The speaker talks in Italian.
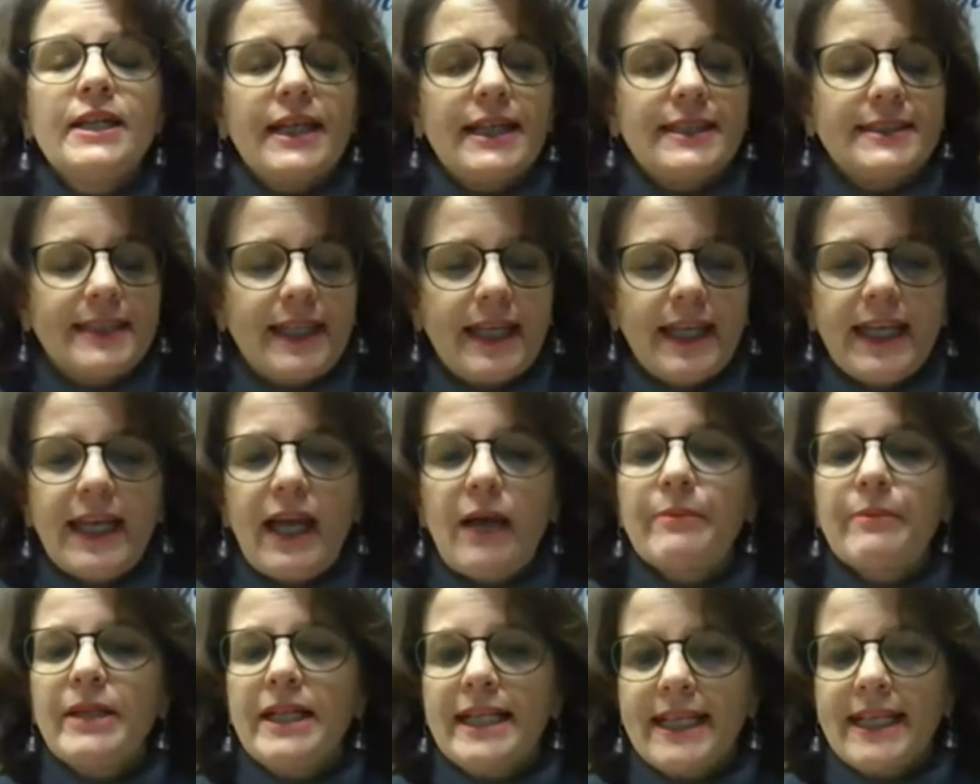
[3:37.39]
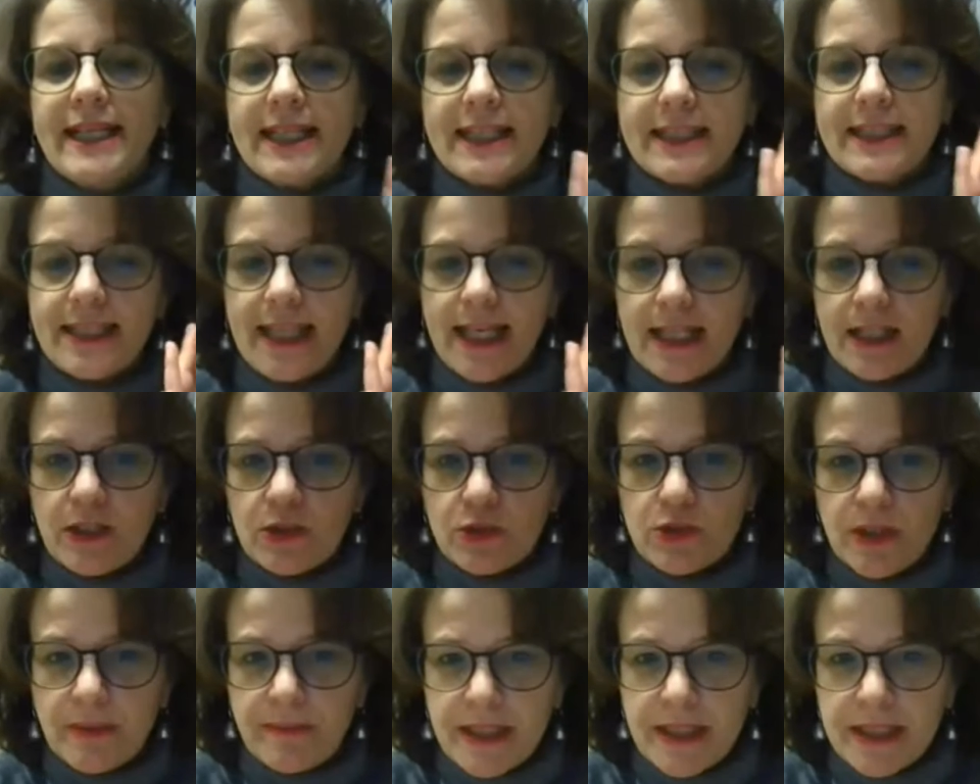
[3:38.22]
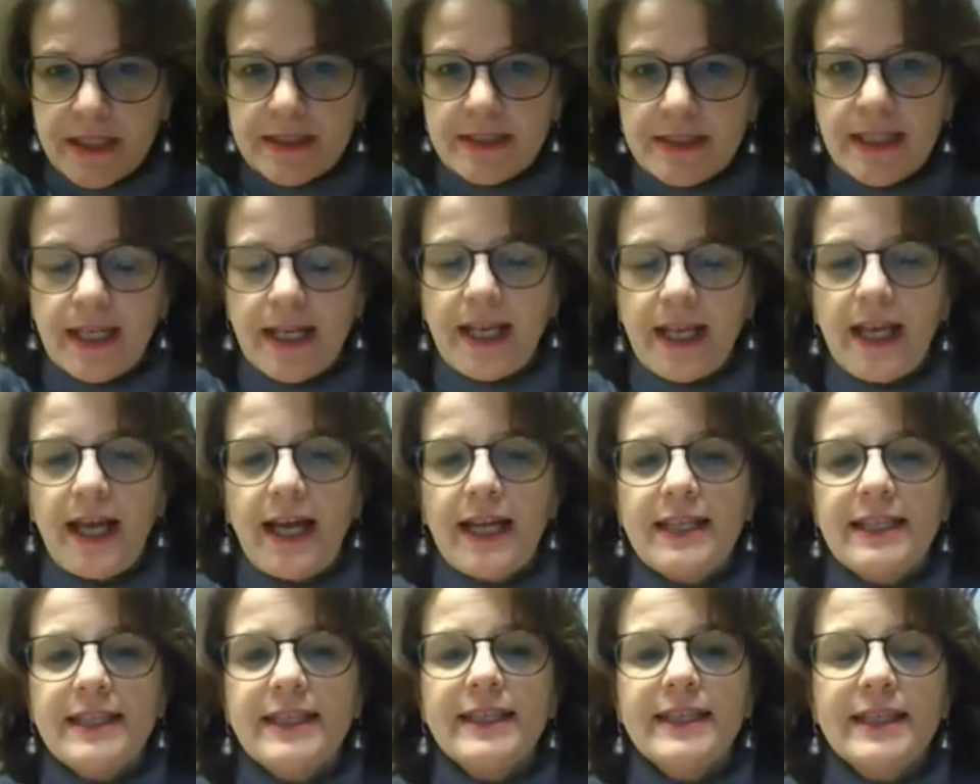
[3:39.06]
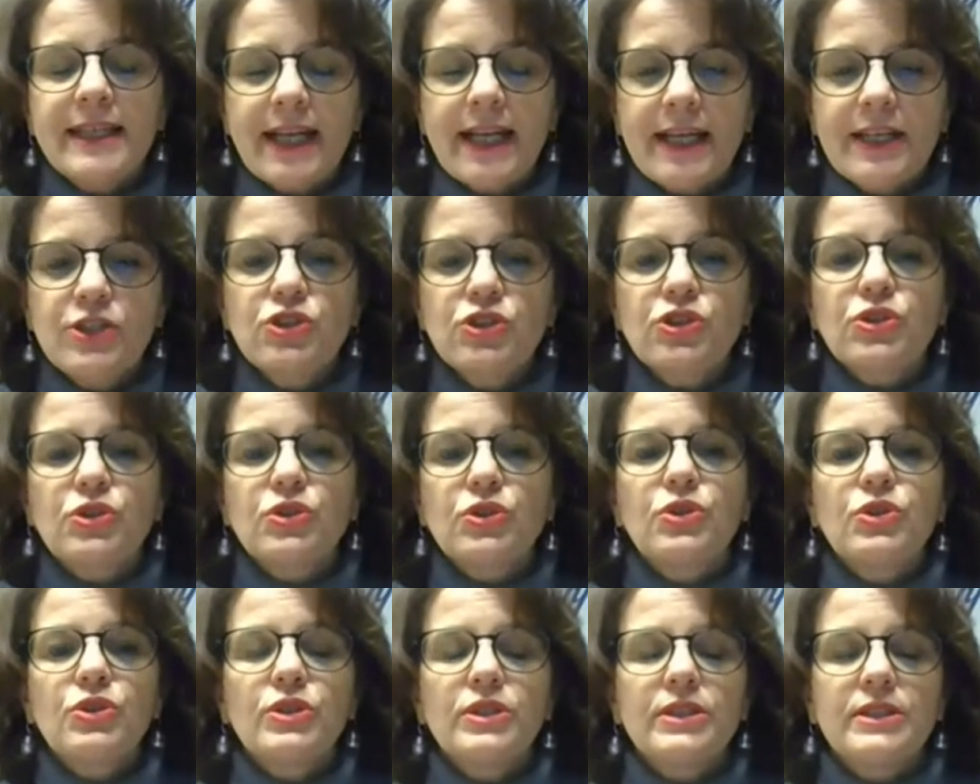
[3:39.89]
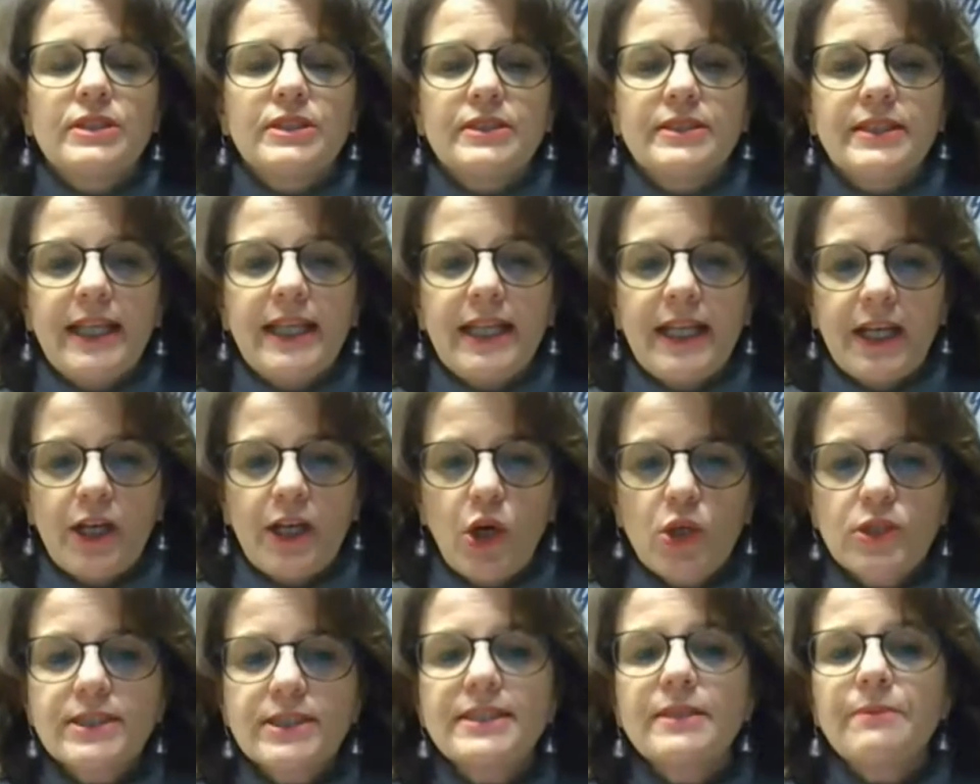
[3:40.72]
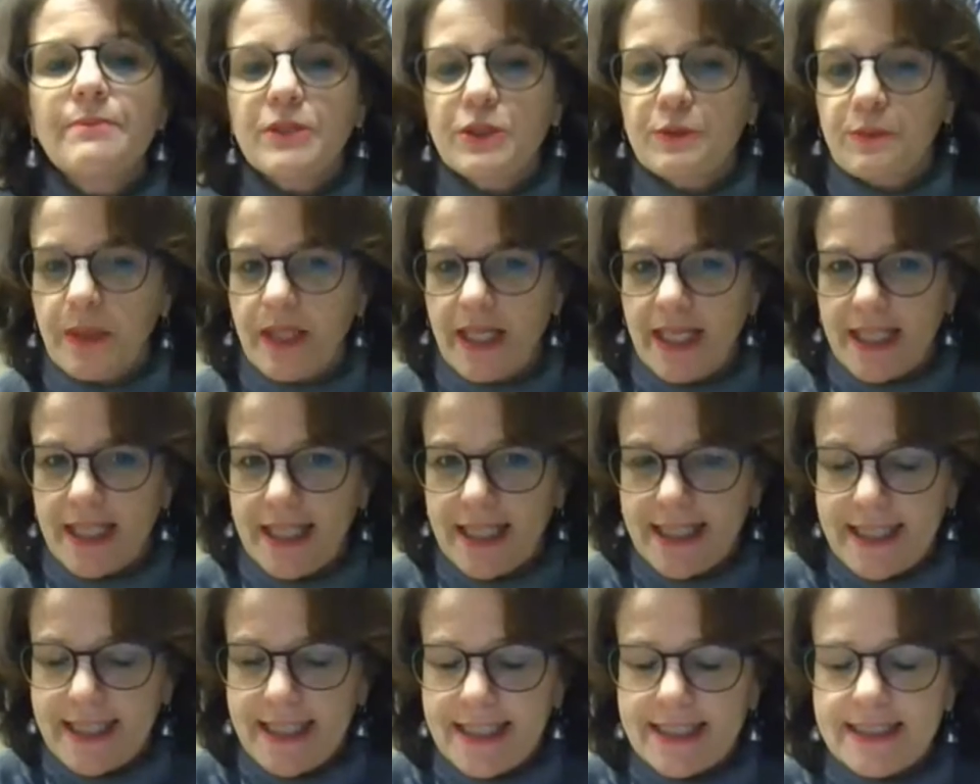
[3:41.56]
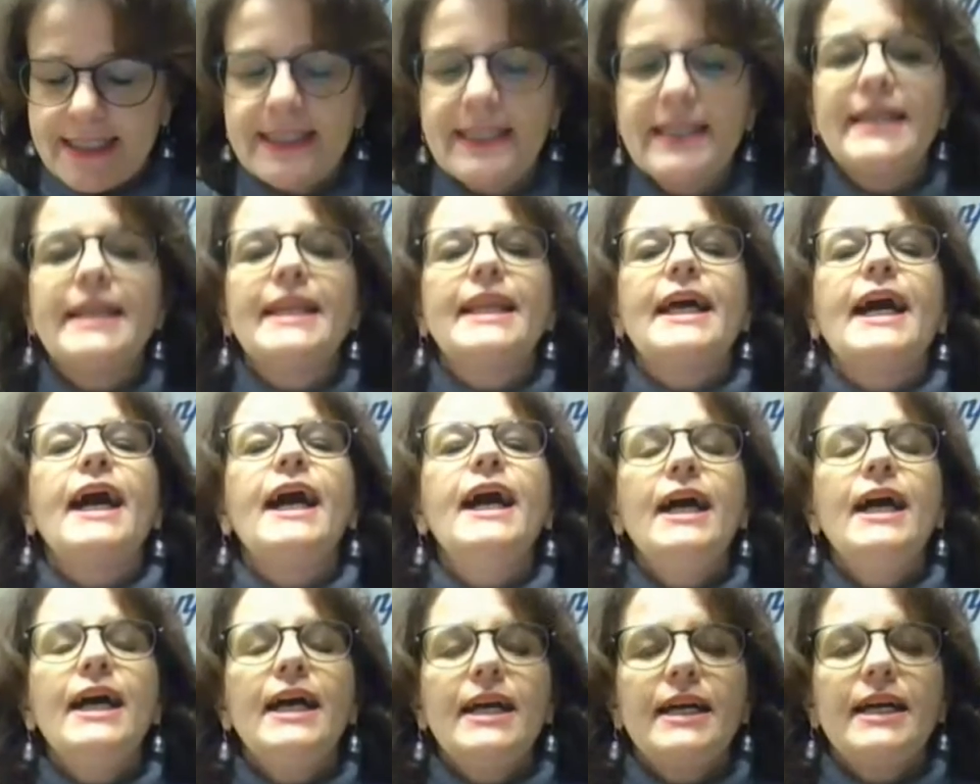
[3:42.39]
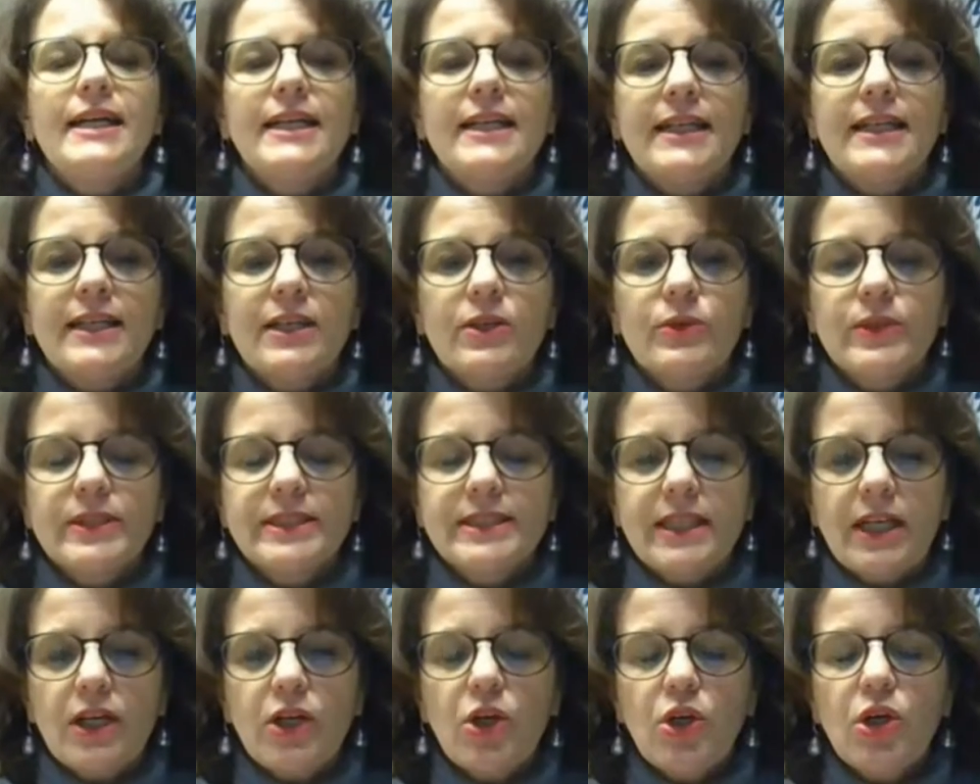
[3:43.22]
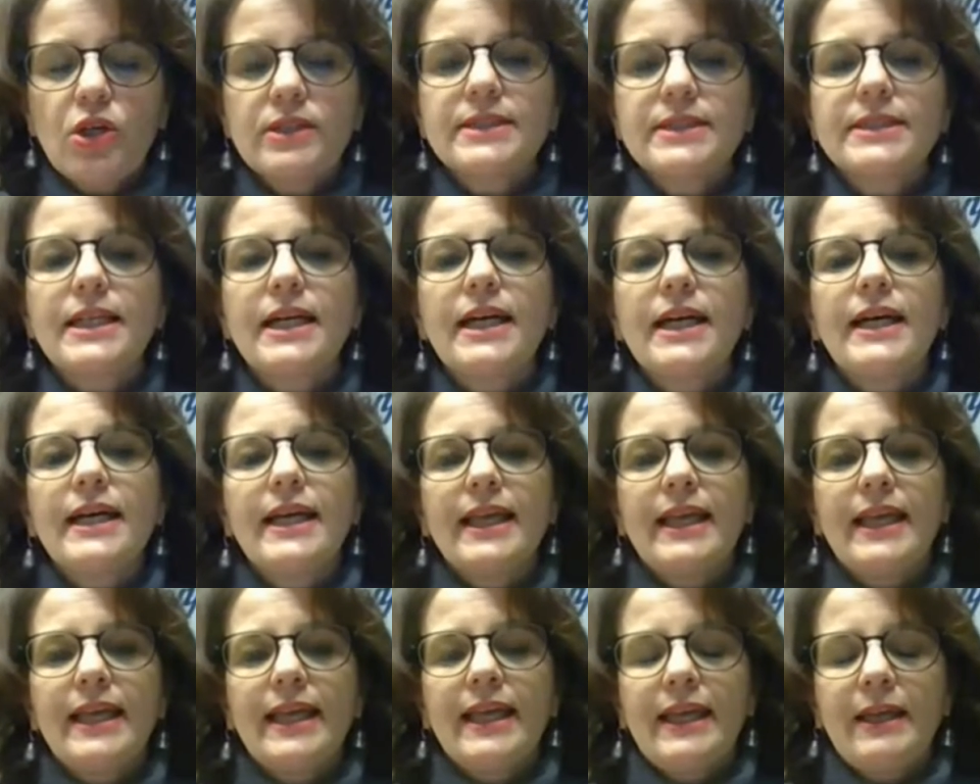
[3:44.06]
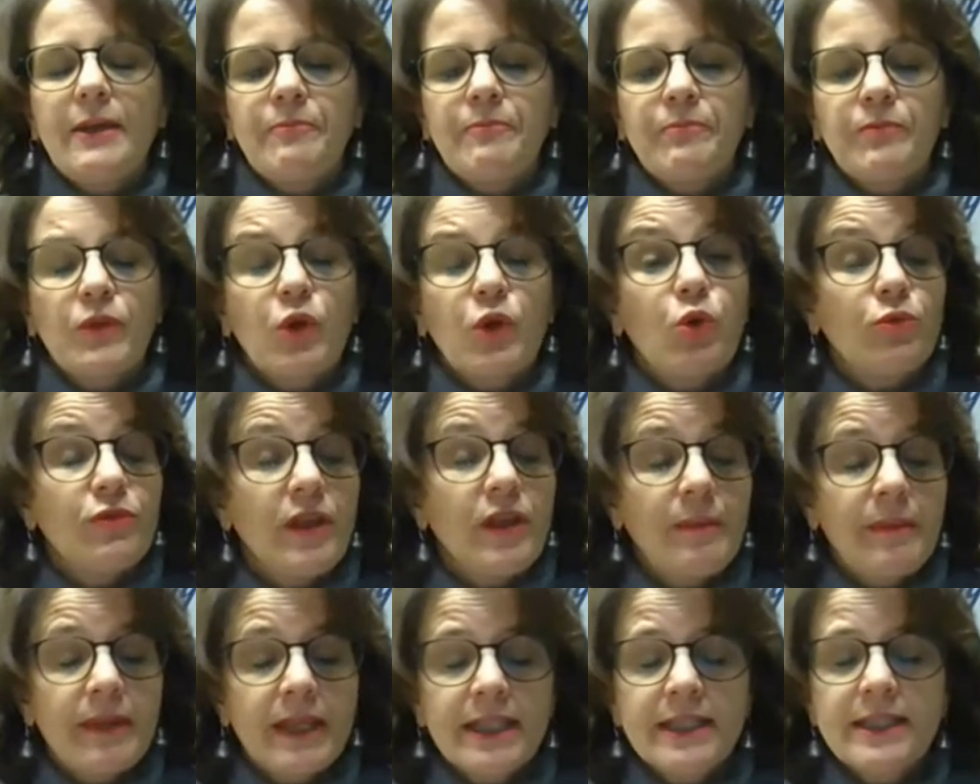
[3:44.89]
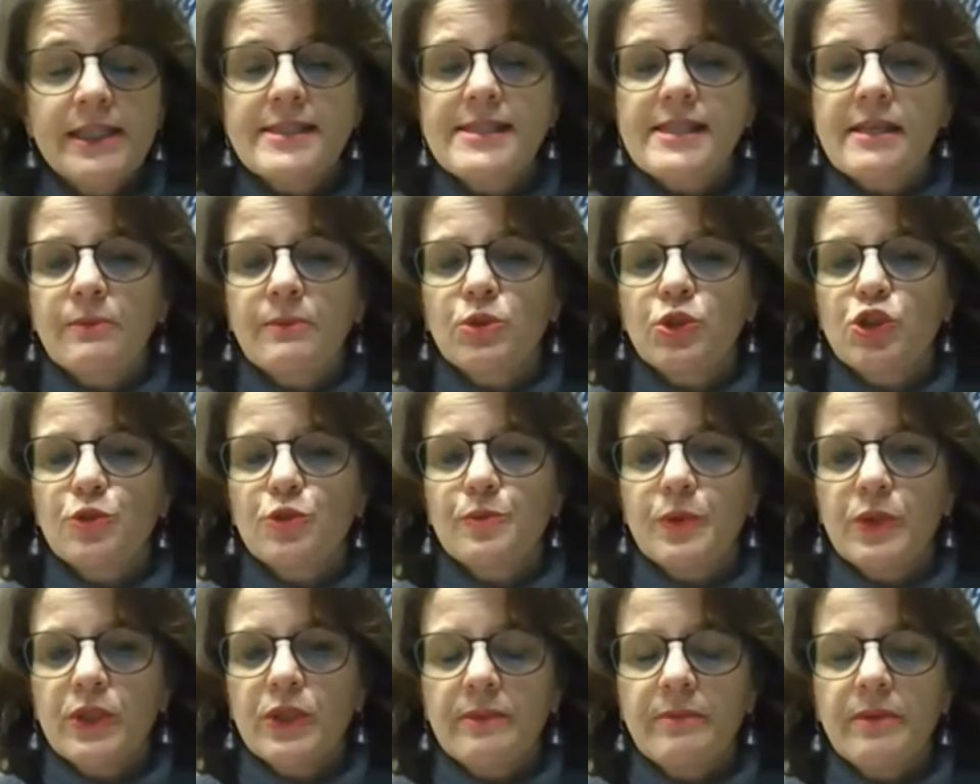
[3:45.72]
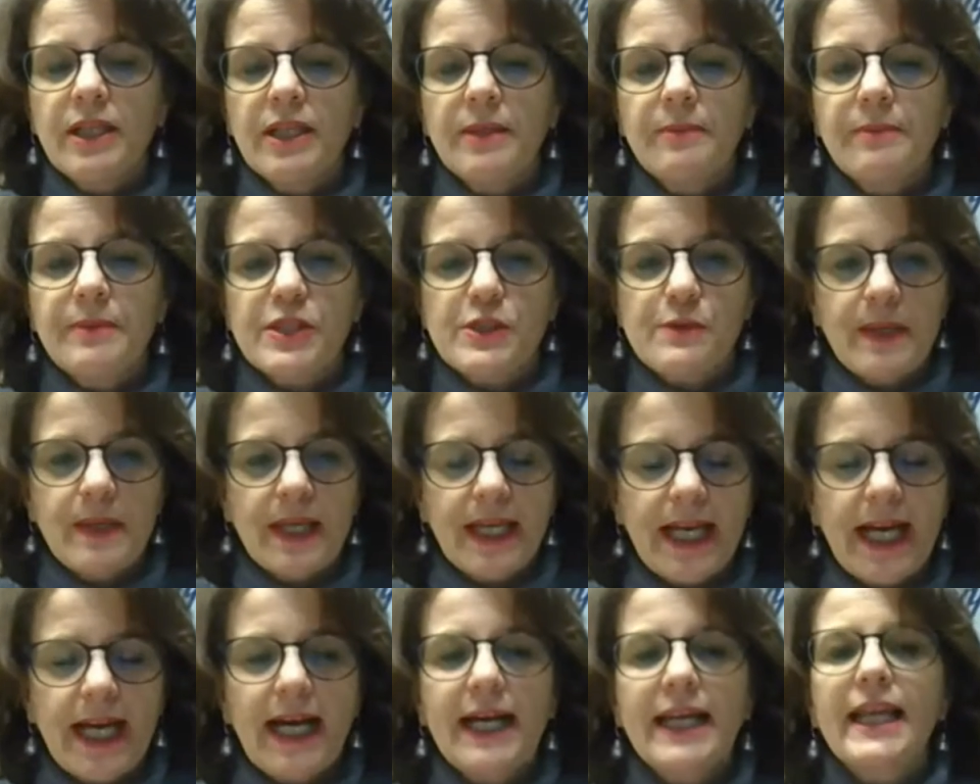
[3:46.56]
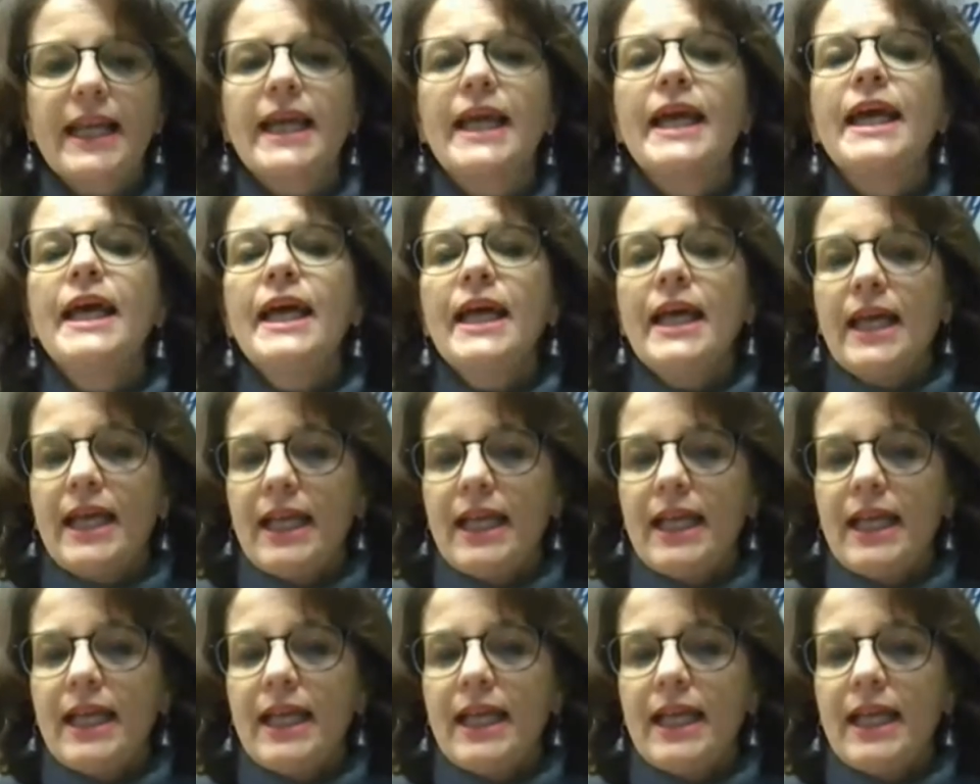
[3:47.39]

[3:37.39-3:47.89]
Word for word: è scaricabile il cartello da mettere all'ingresso eh, dei negozi per spiegare alla clientela eh, questa cosa e ovviamente siamo disponibili per spiegare